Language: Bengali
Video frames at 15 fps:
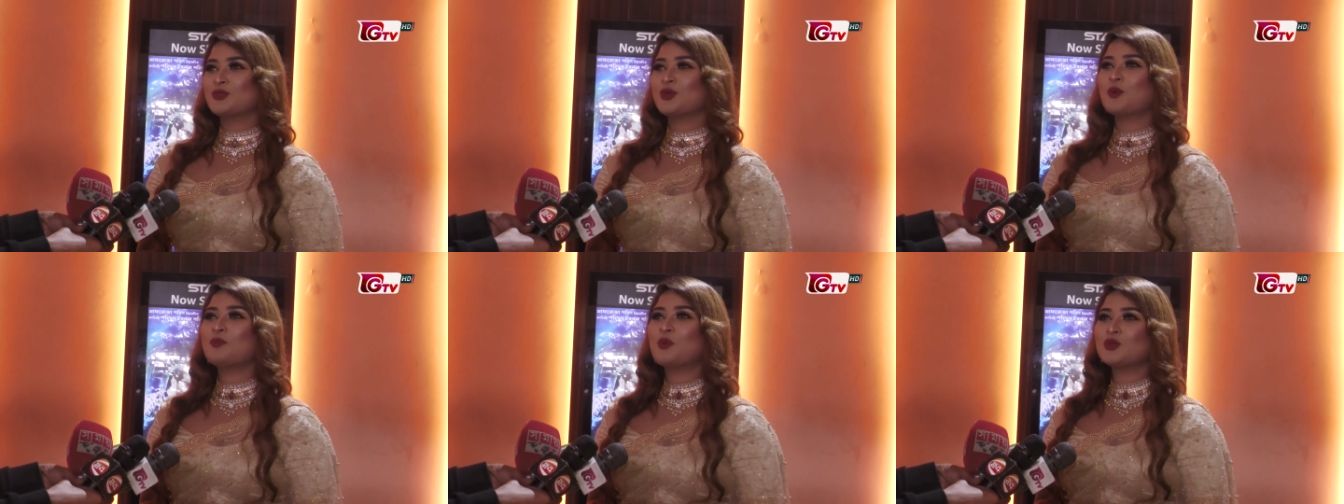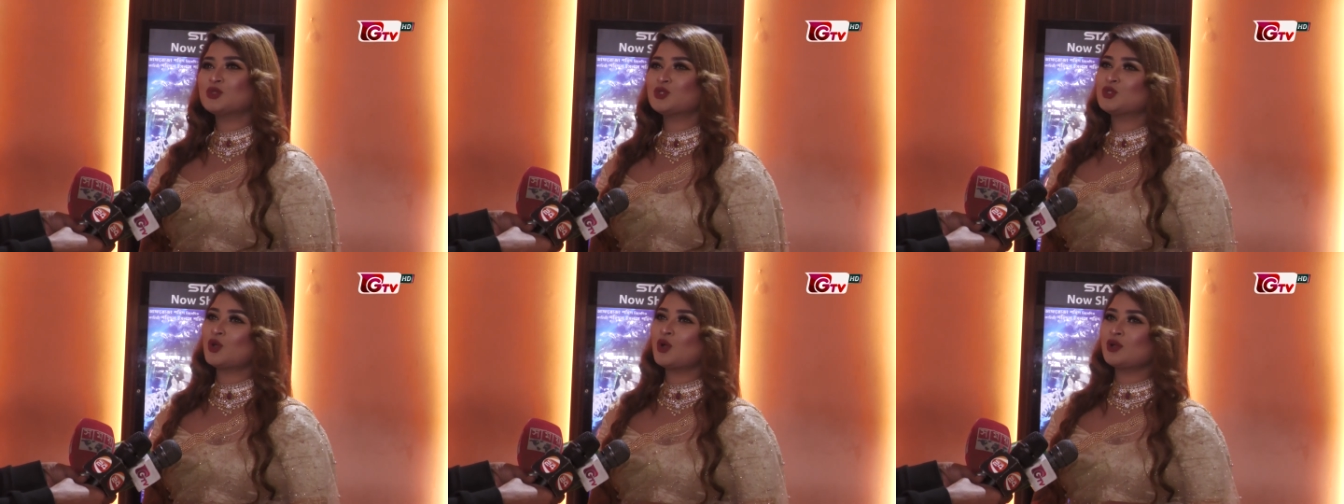তো
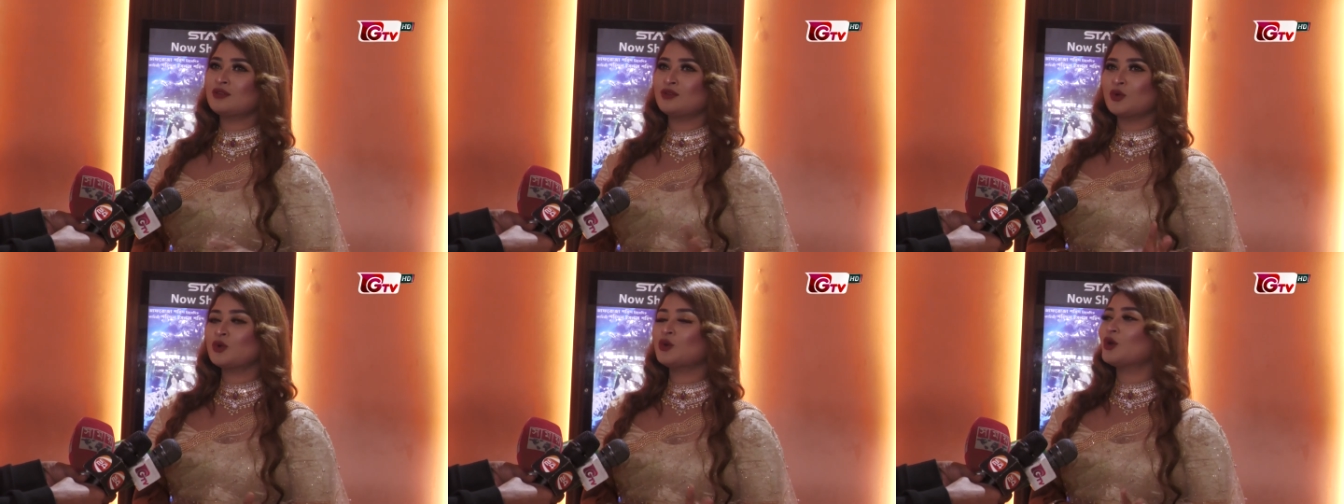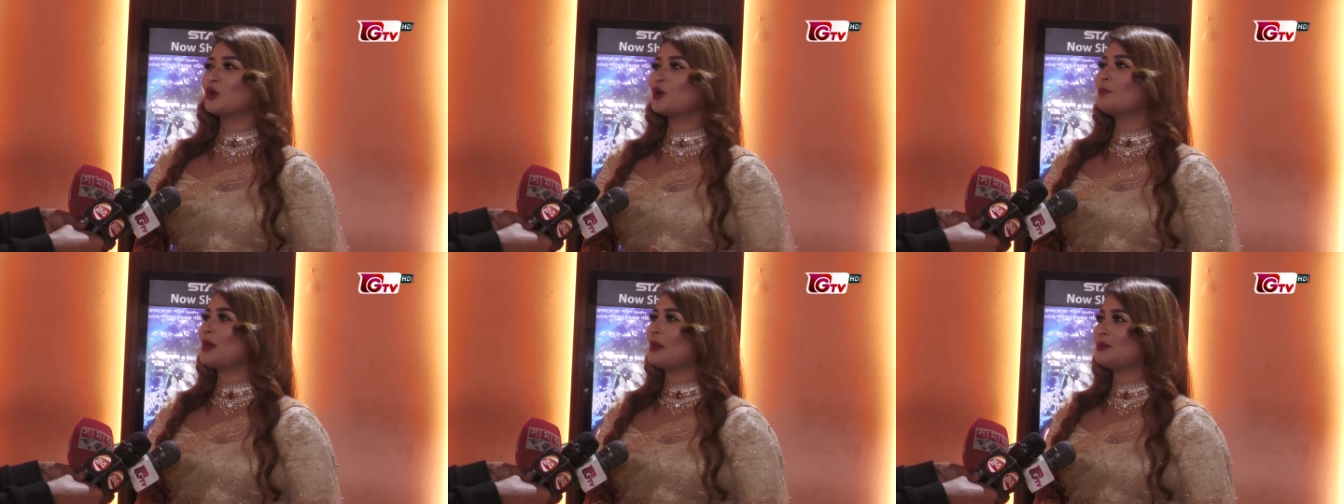প্রযোজক
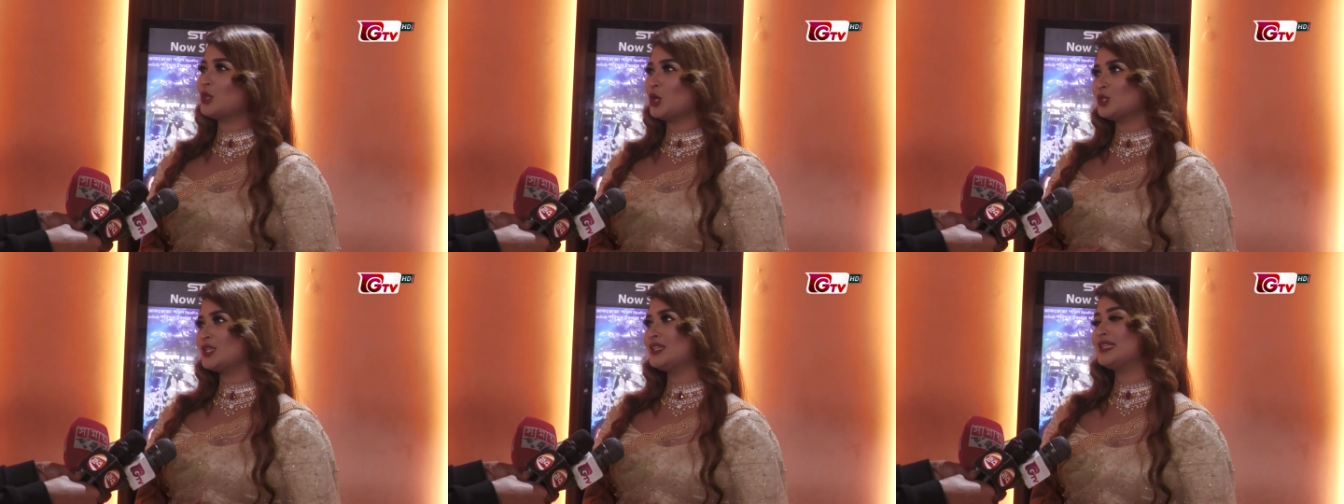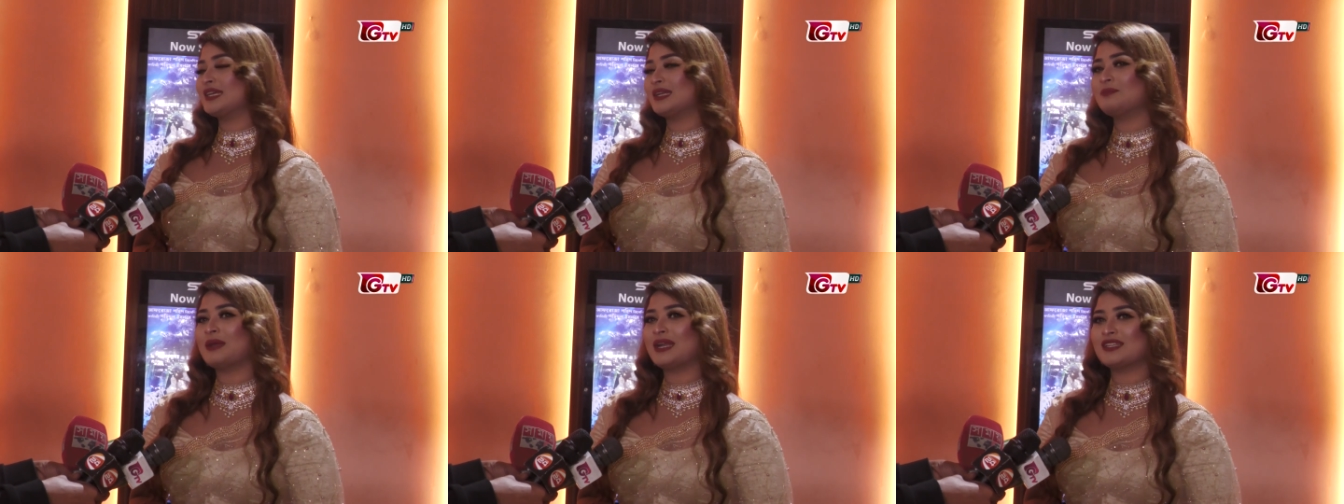কোনোরকমভাবে দশটা
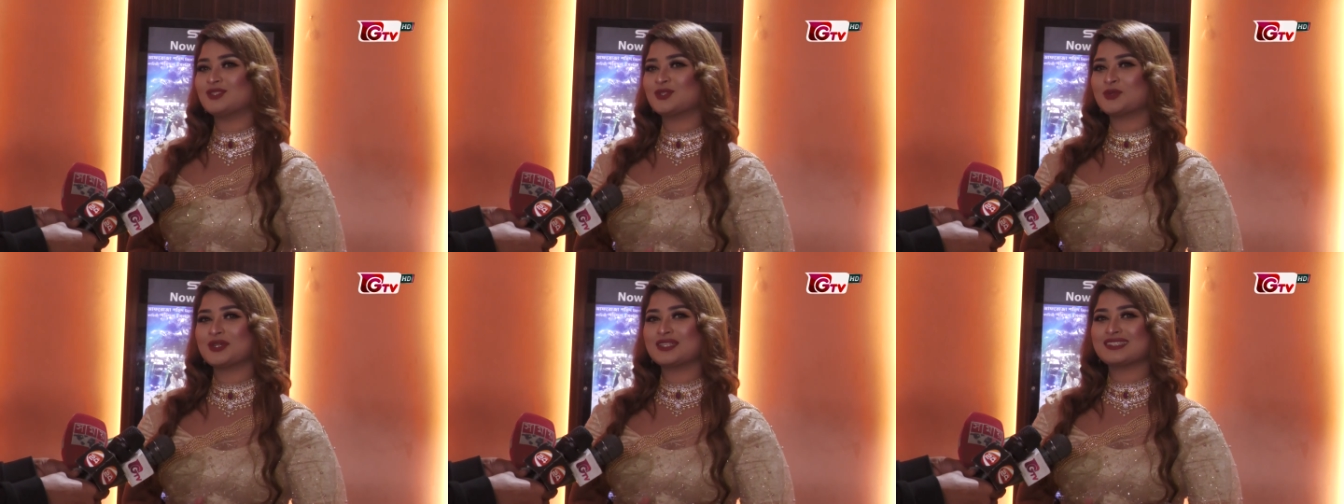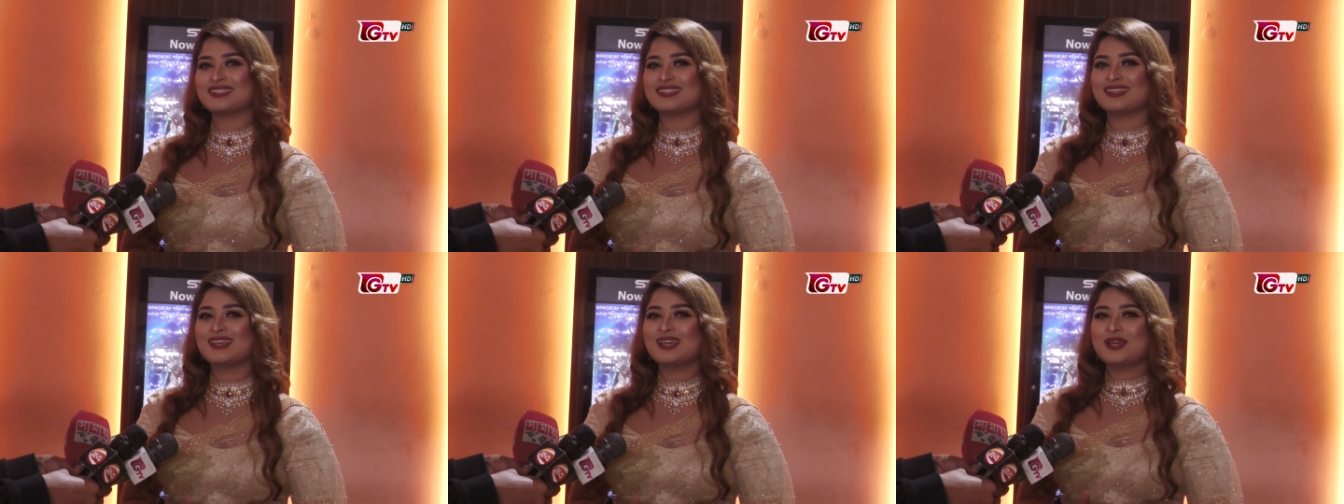টিকিট ম্যানেজ
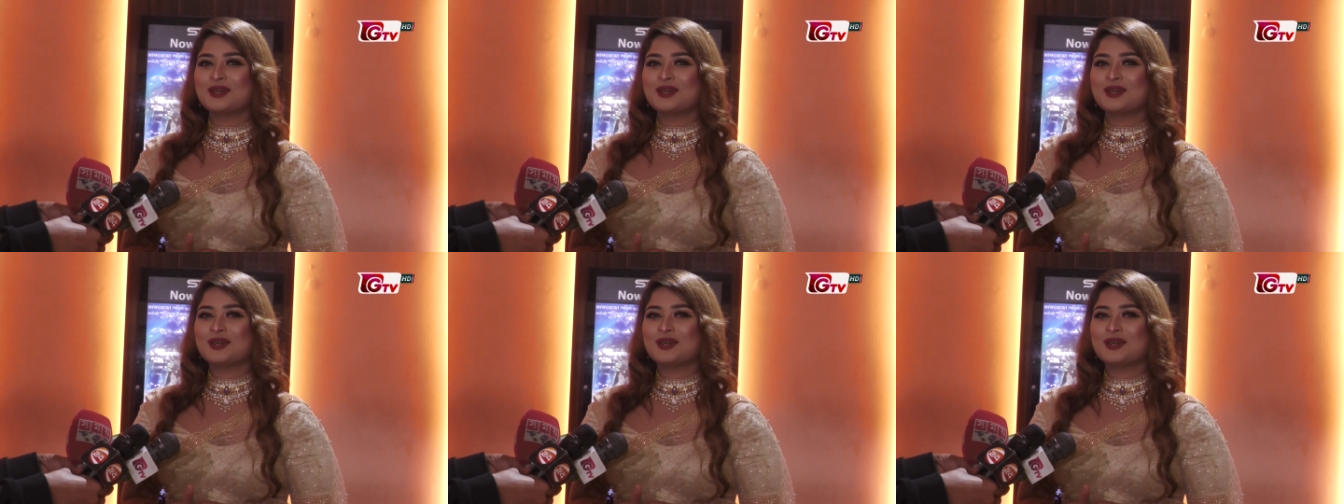করেছে